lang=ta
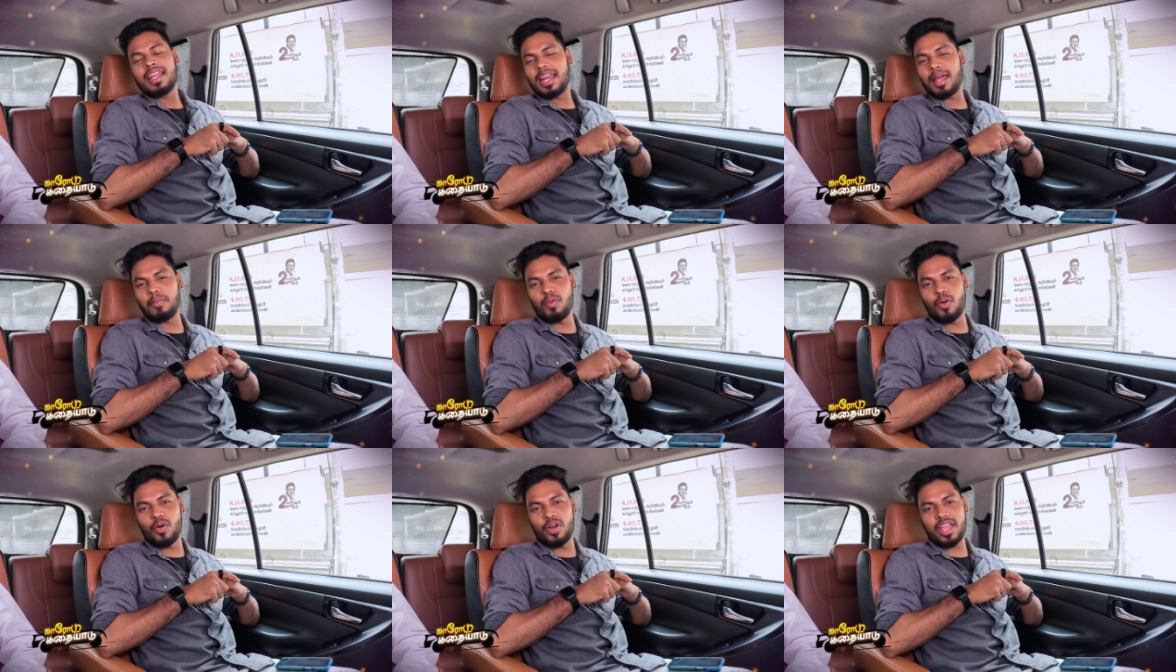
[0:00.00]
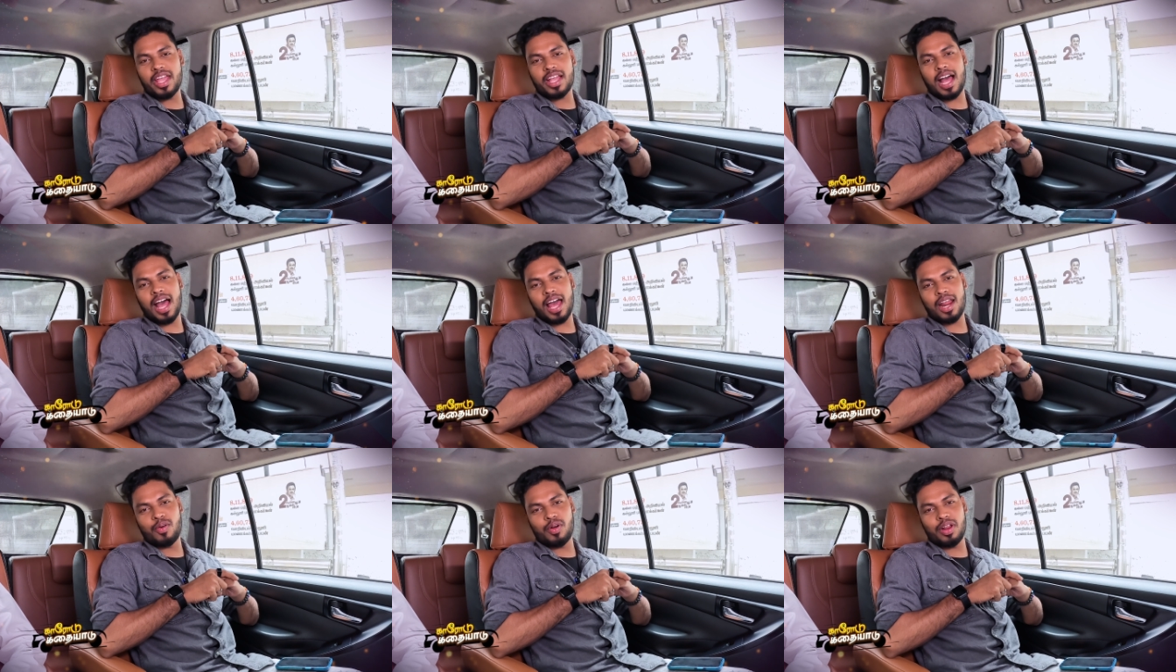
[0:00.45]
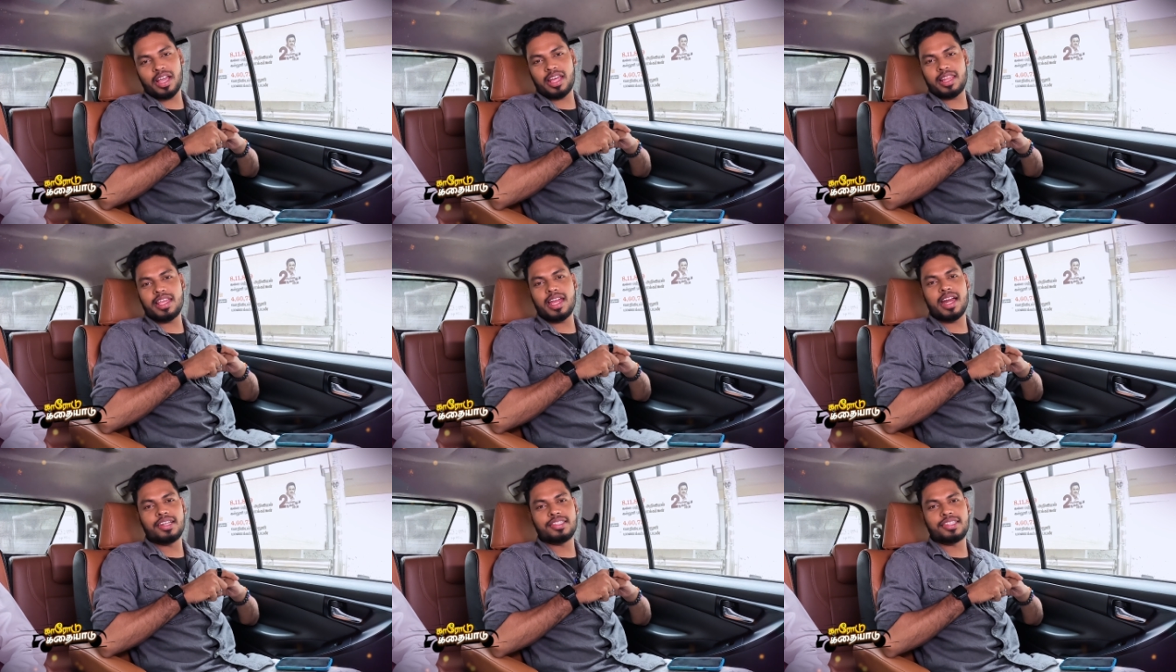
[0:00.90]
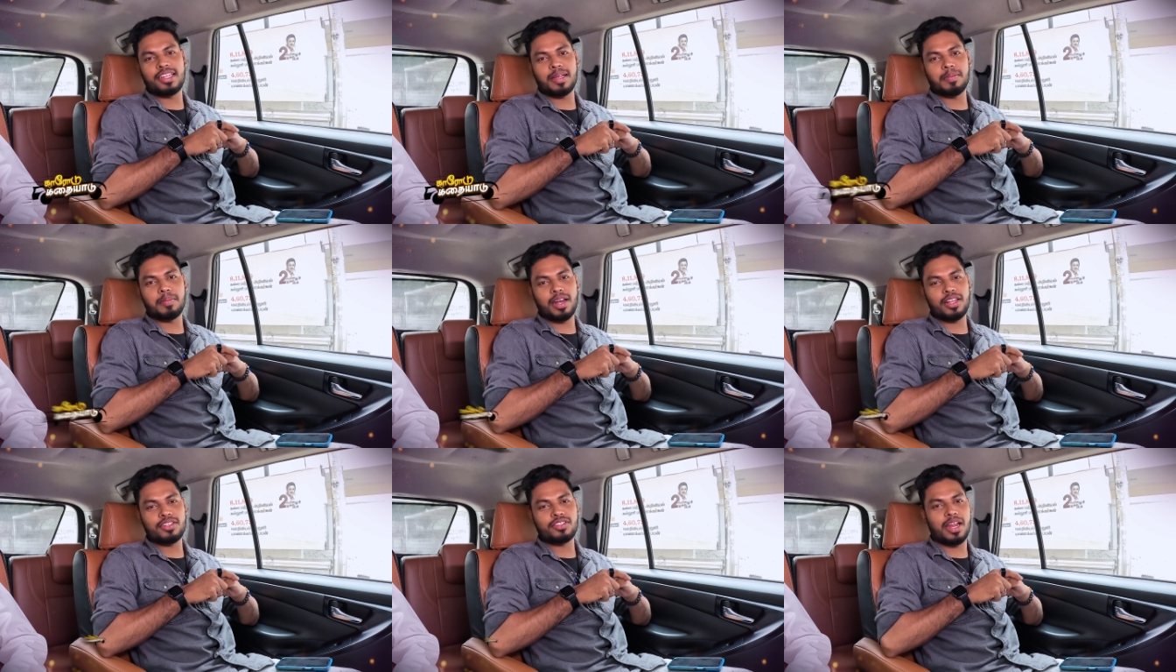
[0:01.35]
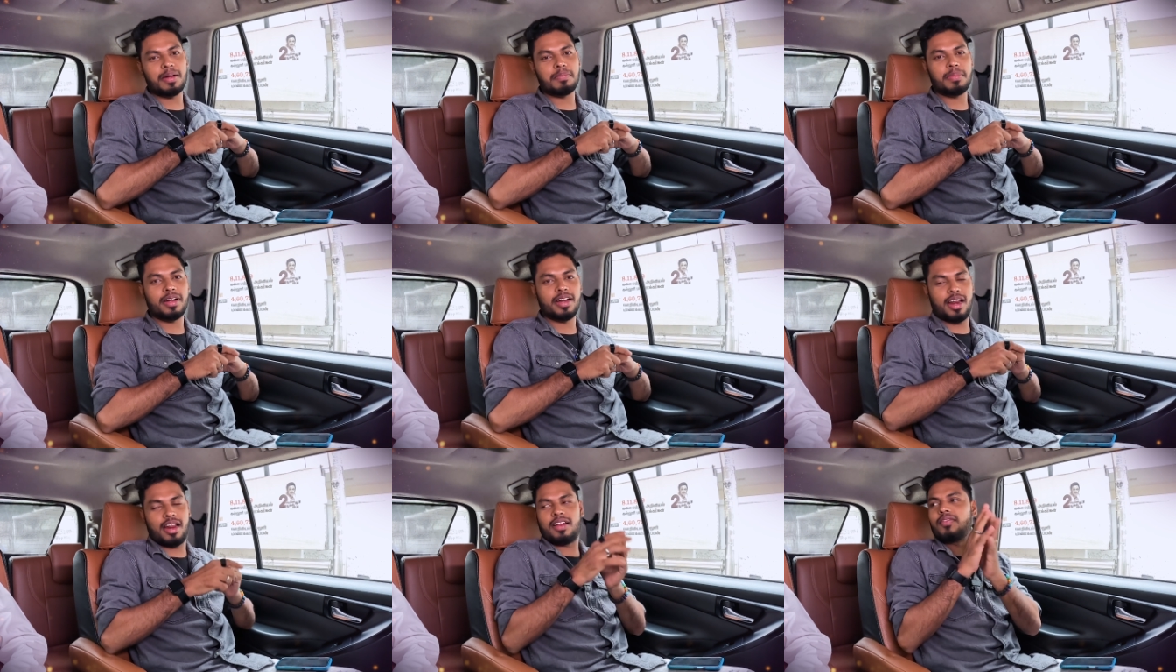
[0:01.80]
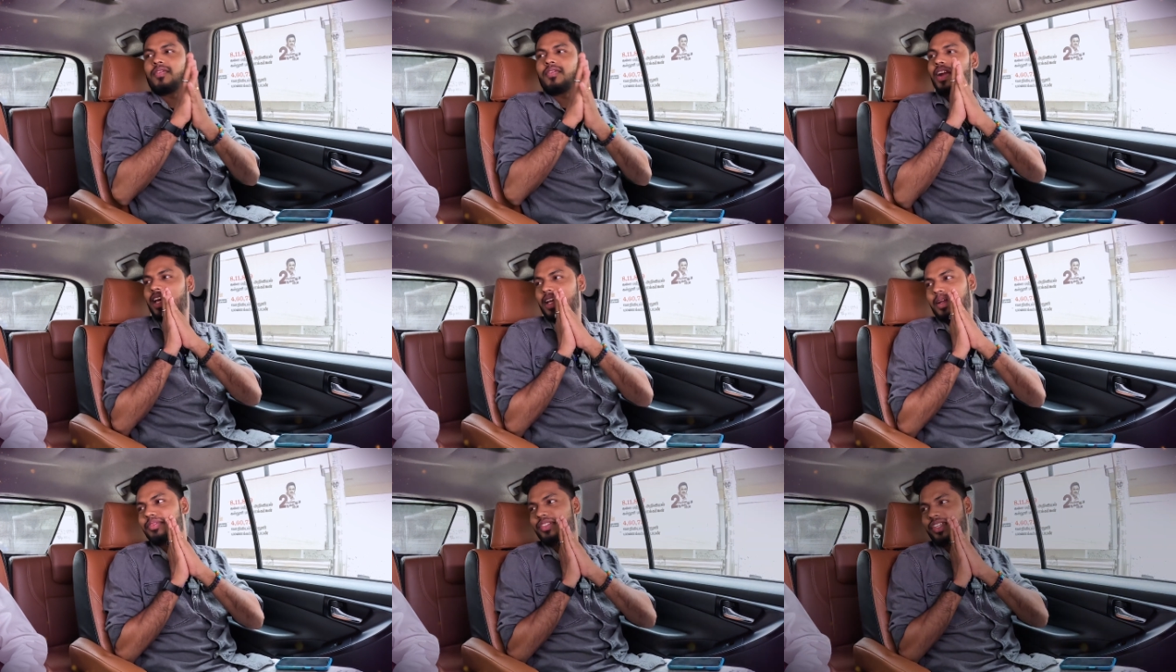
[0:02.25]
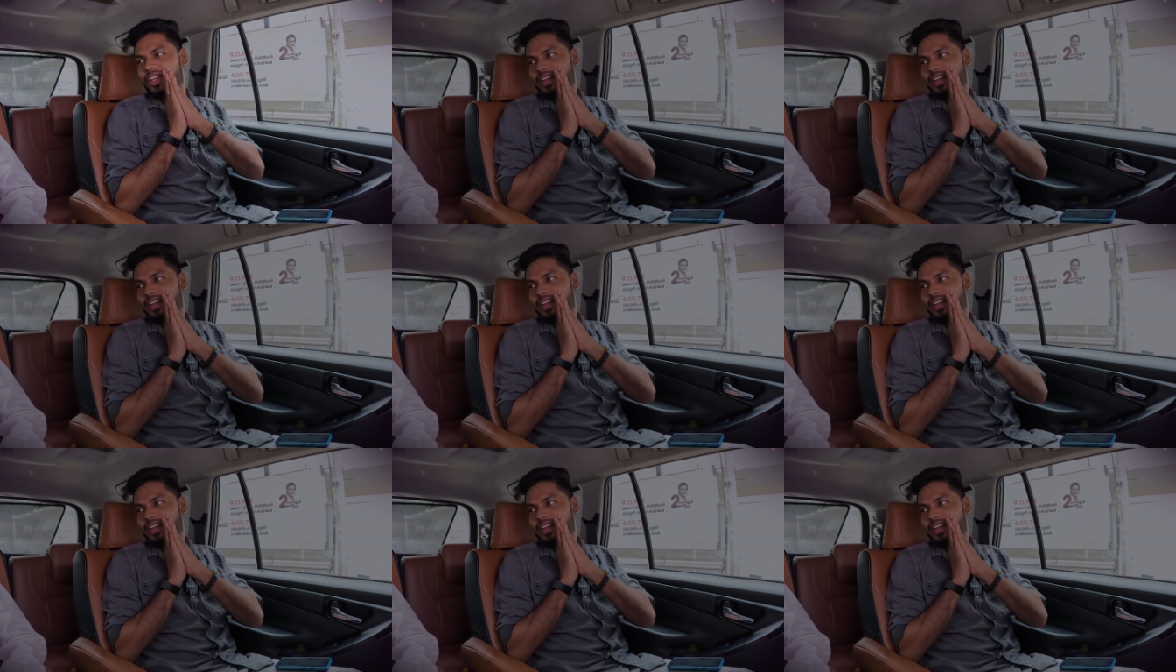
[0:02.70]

நம்மளுடைய காரோட கதையாடு செக்மெண்ட்ல ஜாயின் பண்றாரு வணக்கம்